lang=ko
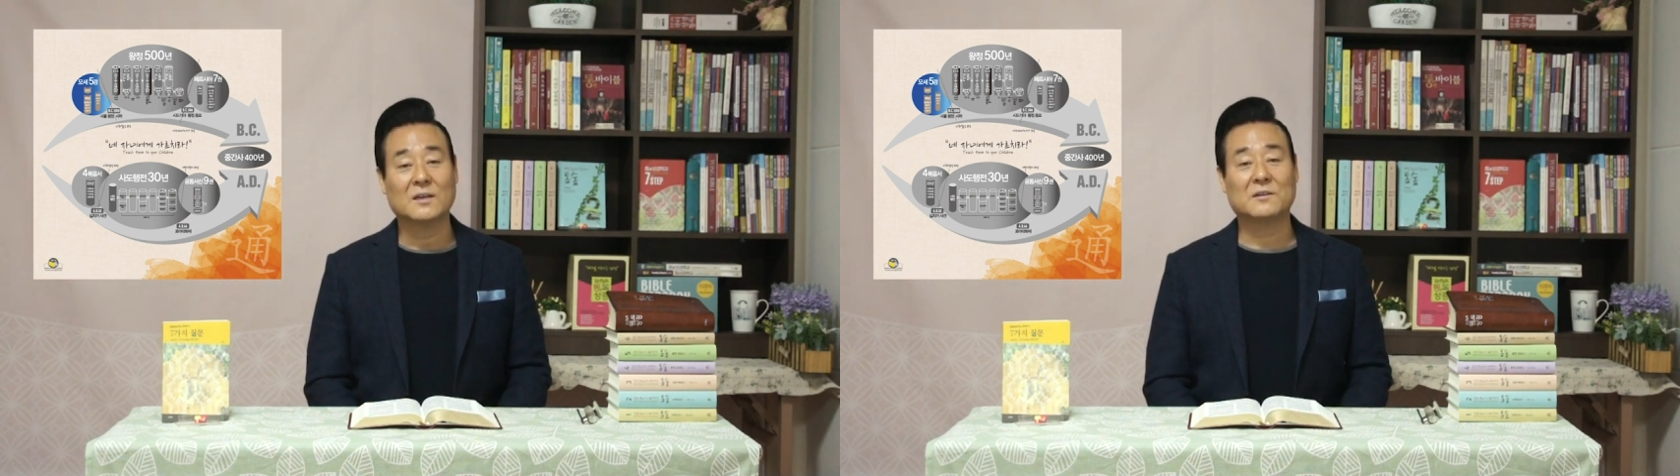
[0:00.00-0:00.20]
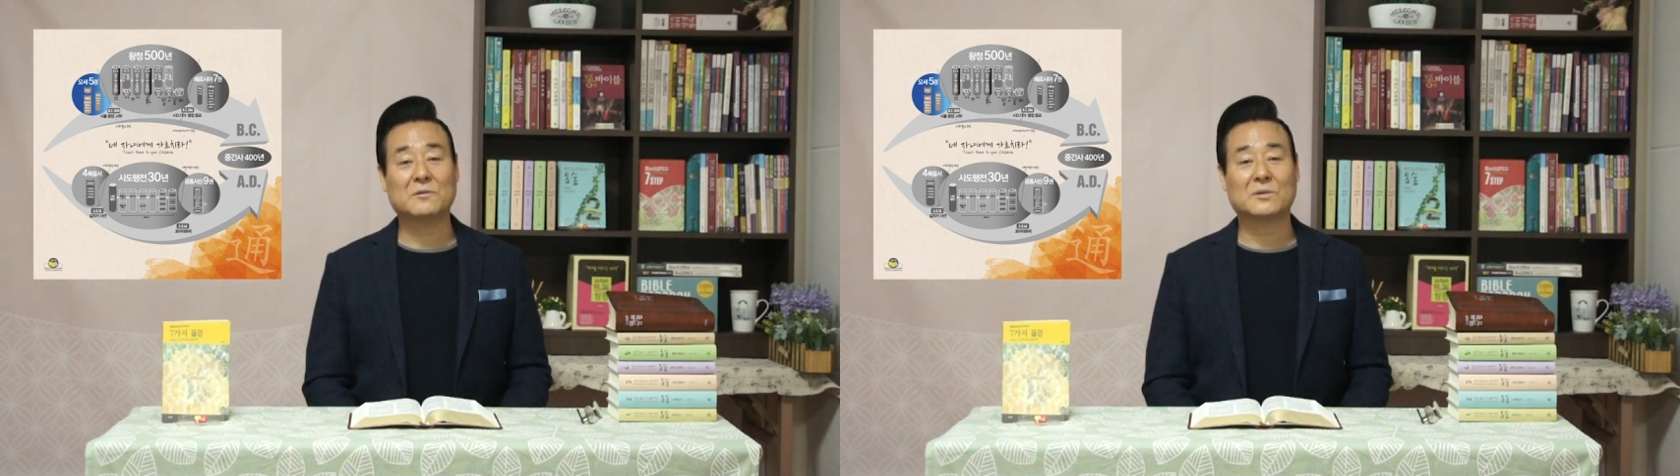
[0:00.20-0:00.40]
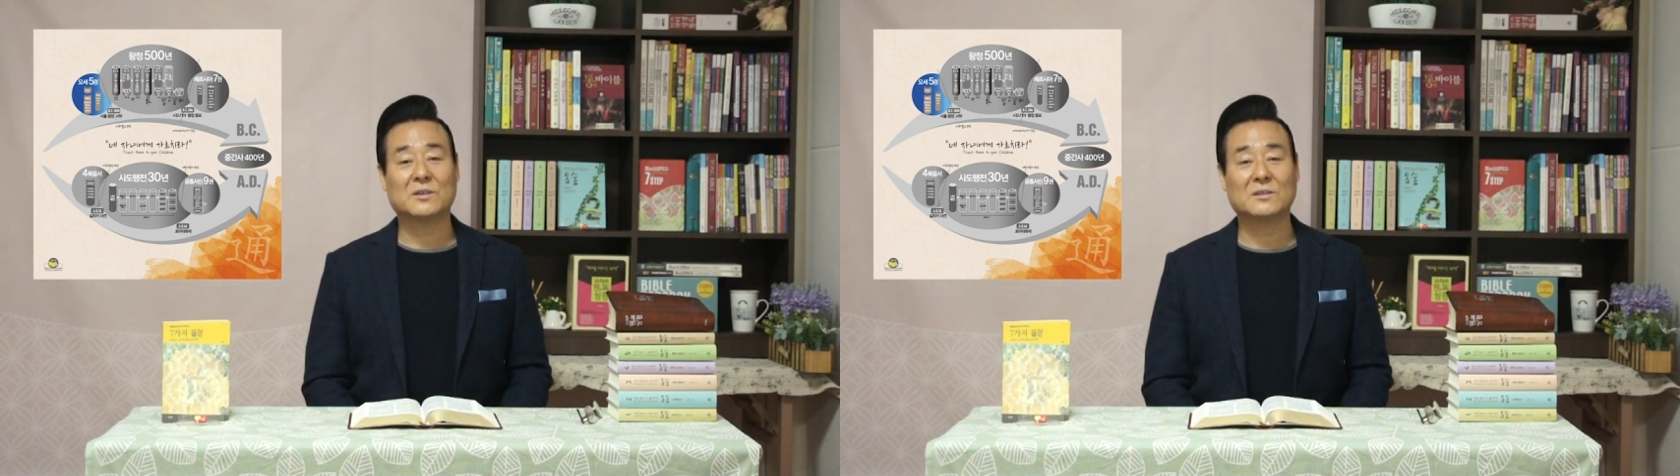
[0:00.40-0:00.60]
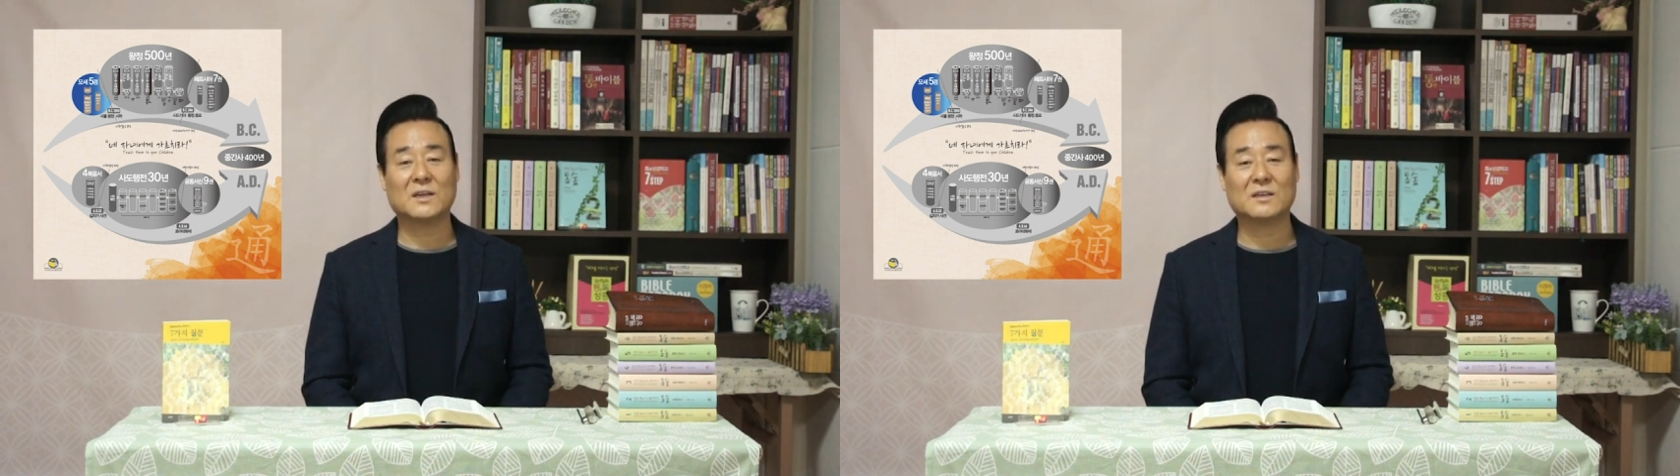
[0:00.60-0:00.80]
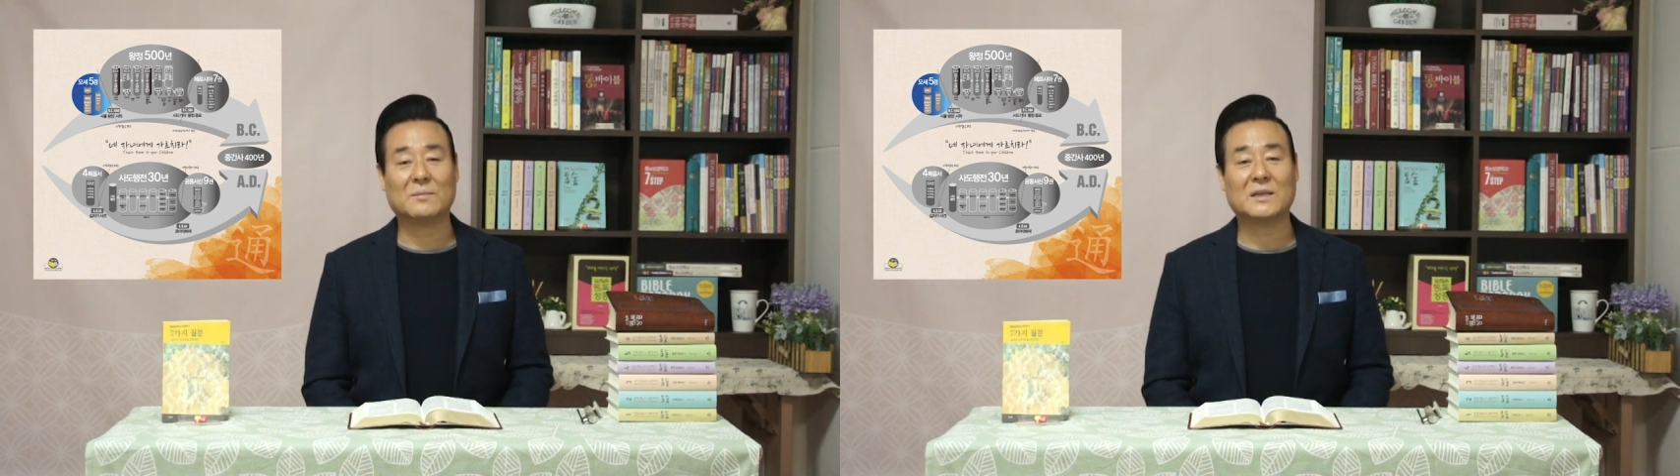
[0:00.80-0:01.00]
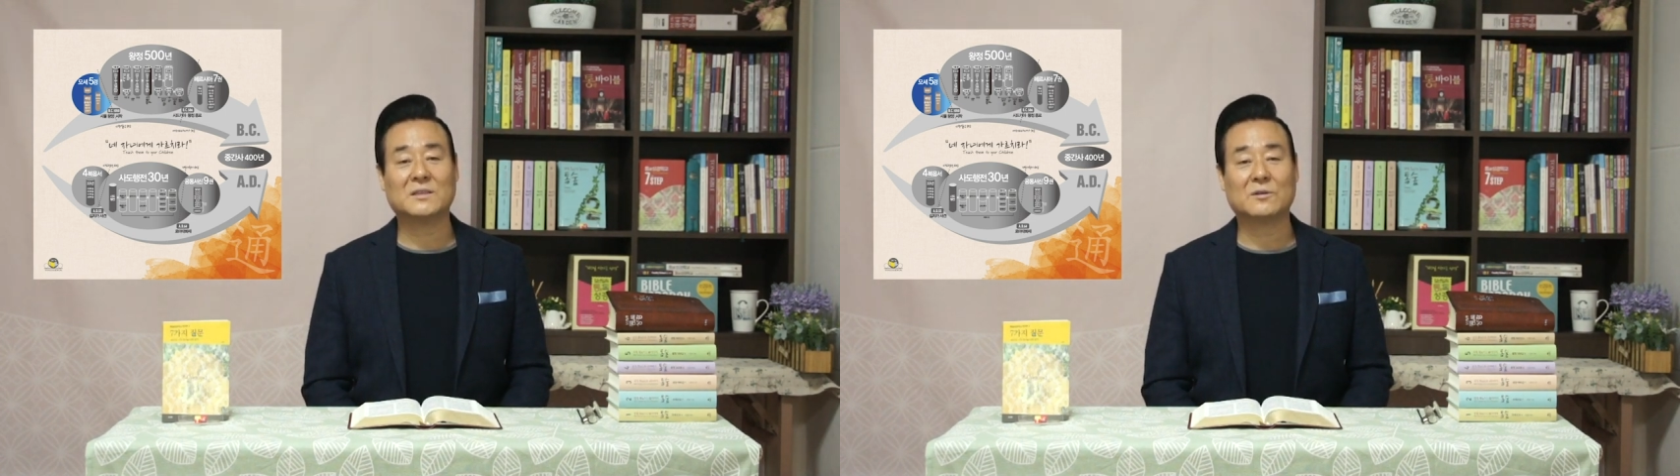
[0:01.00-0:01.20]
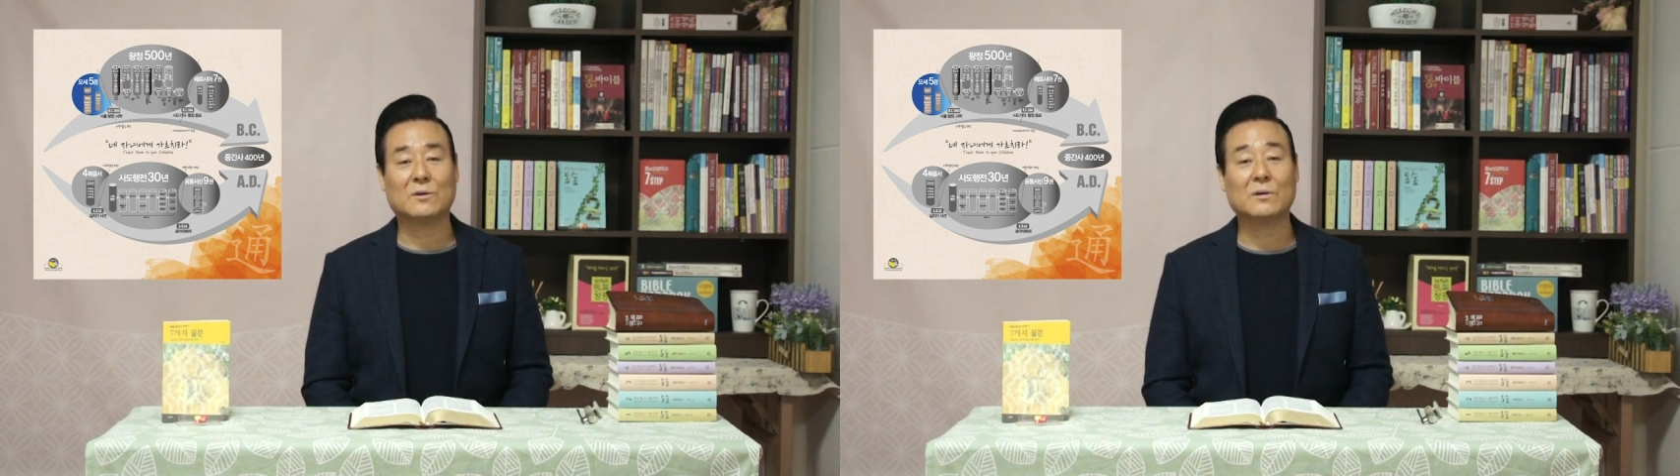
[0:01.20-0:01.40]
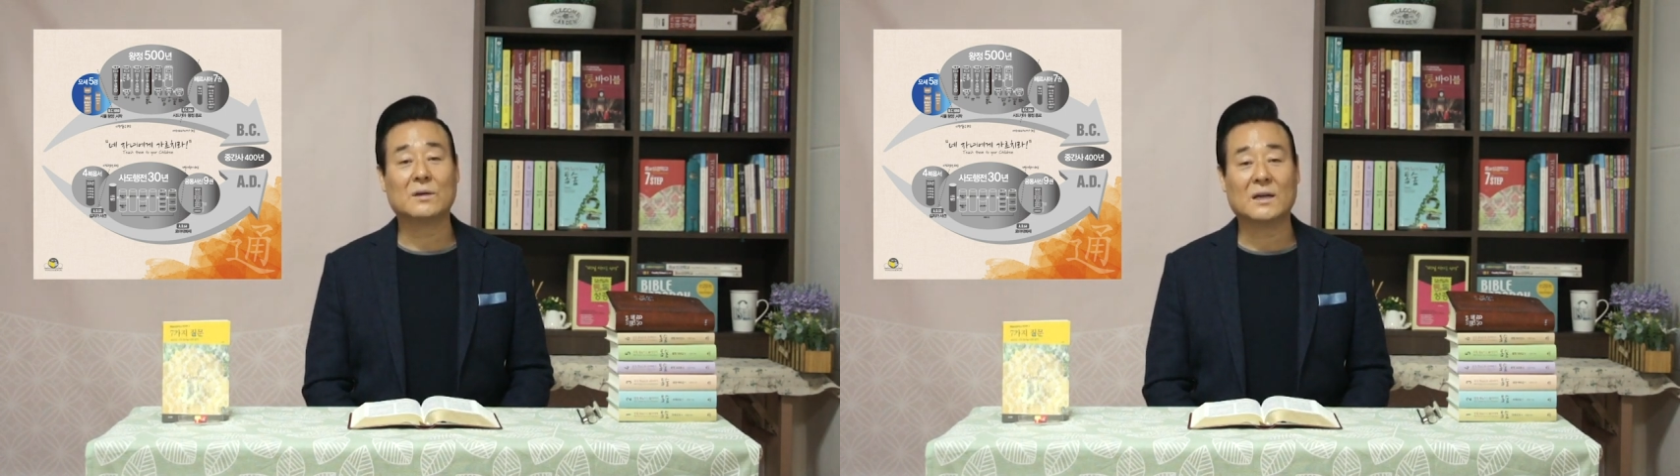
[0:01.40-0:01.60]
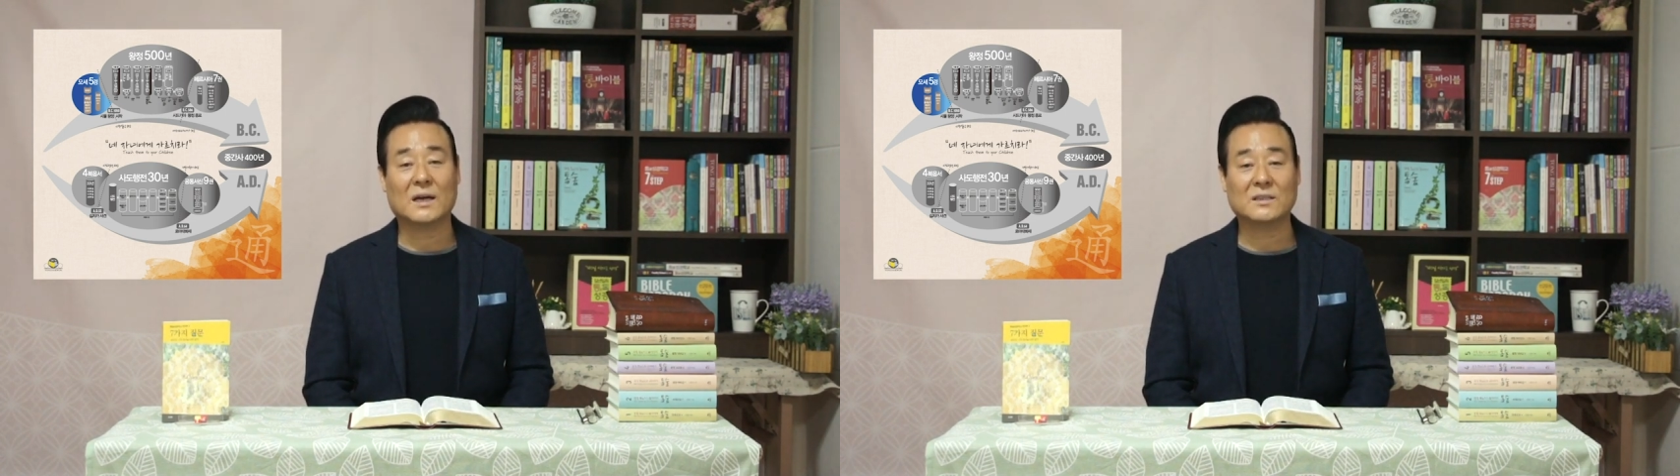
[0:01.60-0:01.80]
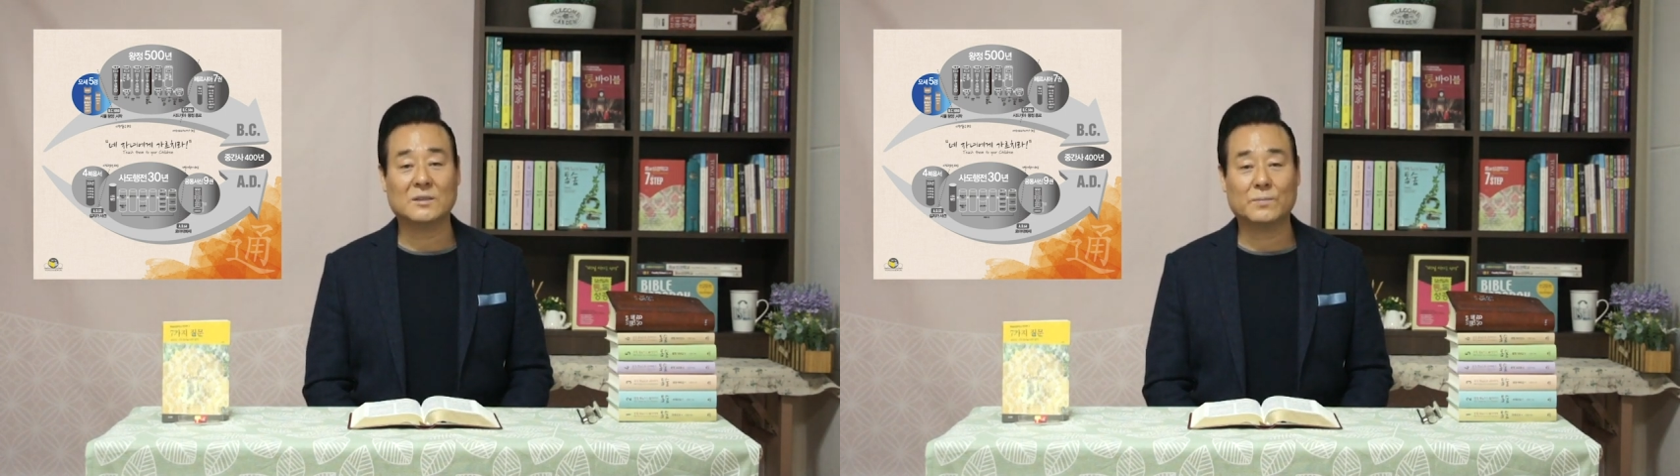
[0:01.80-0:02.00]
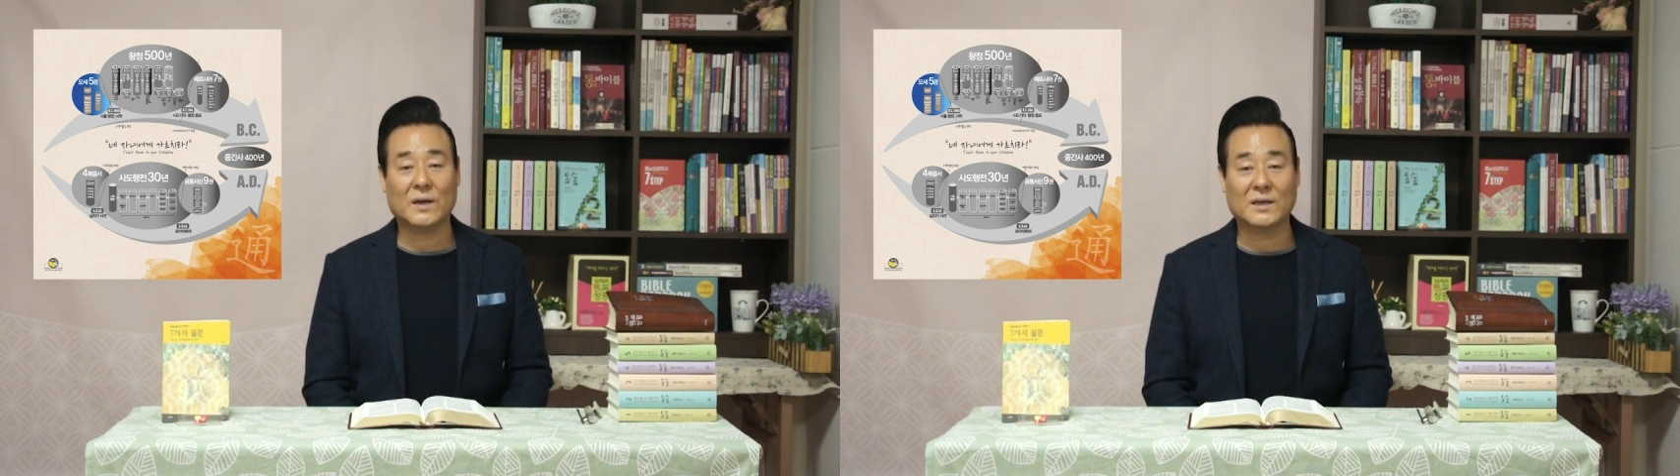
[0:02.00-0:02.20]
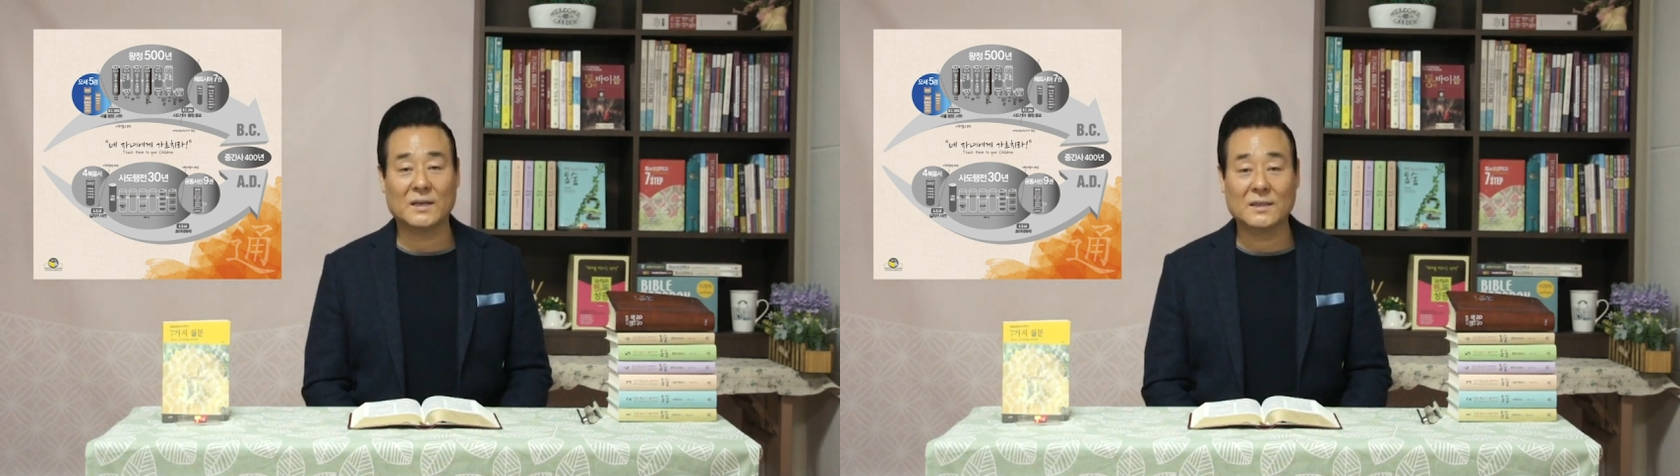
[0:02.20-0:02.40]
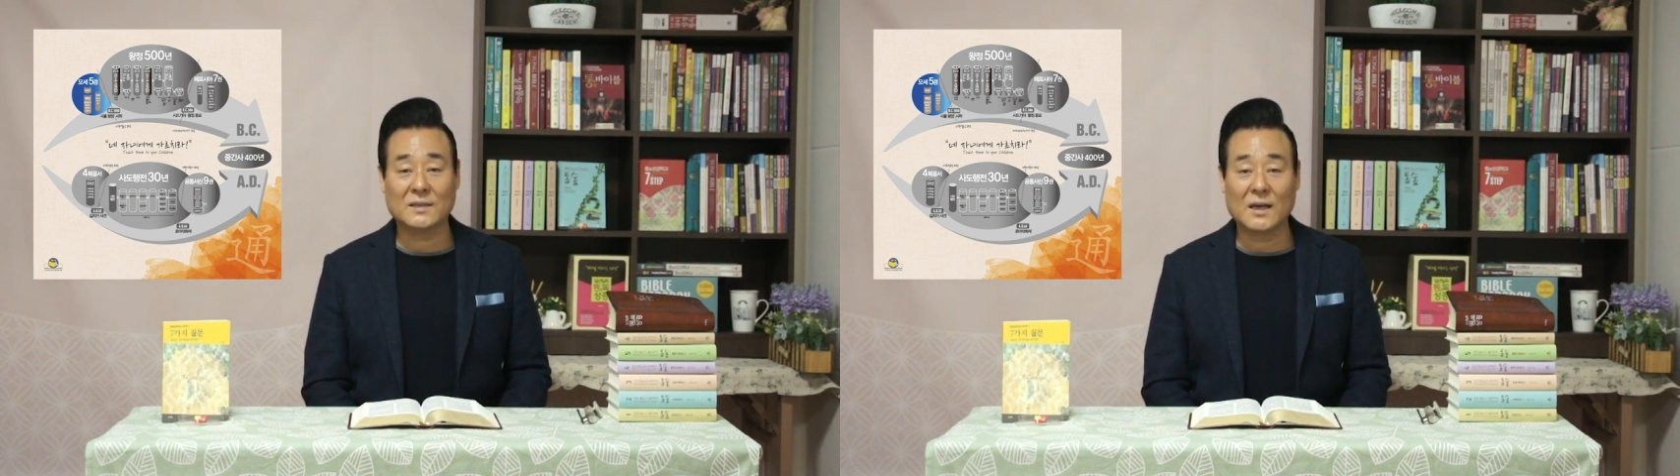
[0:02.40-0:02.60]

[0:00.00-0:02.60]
그리고 전쟁을 마치고 각 지파에게